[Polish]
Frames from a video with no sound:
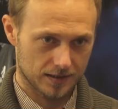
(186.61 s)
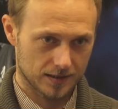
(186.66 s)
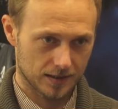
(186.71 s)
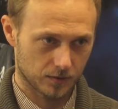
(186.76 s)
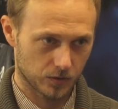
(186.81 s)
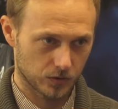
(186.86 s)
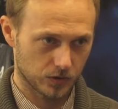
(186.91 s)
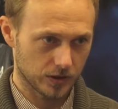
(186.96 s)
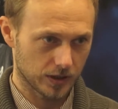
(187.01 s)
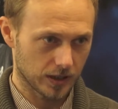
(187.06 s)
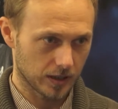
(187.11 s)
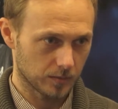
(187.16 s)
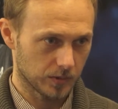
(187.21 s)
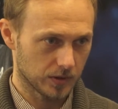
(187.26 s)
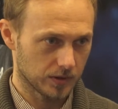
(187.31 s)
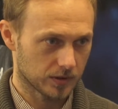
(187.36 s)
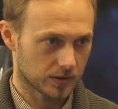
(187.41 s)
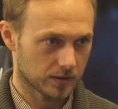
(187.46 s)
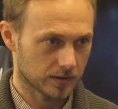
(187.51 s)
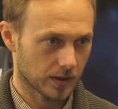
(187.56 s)
z
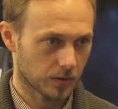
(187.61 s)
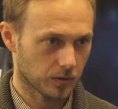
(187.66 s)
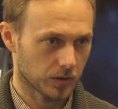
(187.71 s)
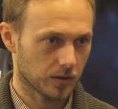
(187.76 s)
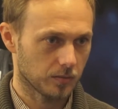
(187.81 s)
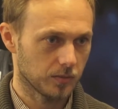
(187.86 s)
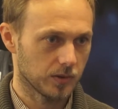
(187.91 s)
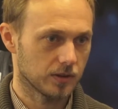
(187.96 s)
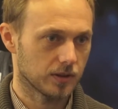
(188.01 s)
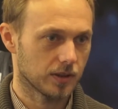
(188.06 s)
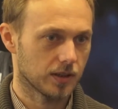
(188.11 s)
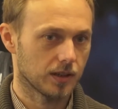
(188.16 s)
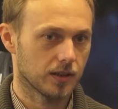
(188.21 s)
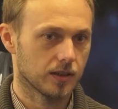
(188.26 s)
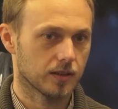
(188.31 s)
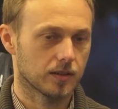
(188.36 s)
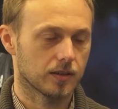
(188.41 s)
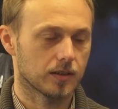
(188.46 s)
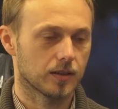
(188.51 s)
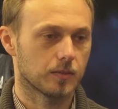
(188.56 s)
zawodnikami z całkiem
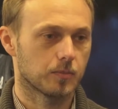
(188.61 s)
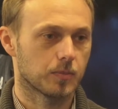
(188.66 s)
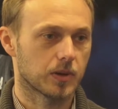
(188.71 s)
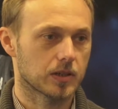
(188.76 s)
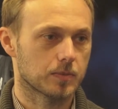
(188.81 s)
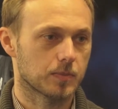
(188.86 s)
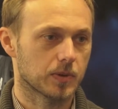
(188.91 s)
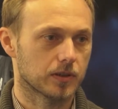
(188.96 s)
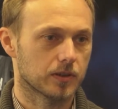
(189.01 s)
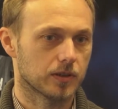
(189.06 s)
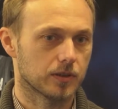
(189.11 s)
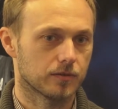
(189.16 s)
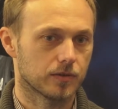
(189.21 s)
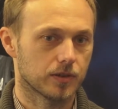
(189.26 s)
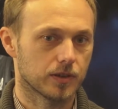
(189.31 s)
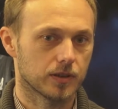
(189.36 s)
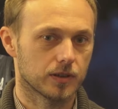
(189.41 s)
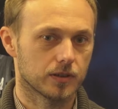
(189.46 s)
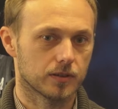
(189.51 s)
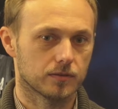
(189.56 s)
innej e,
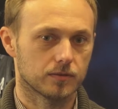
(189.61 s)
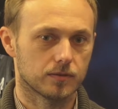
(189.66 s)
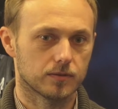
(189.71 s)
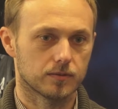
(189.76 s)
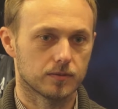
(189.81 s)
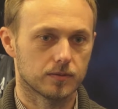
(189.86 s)
perspektywy,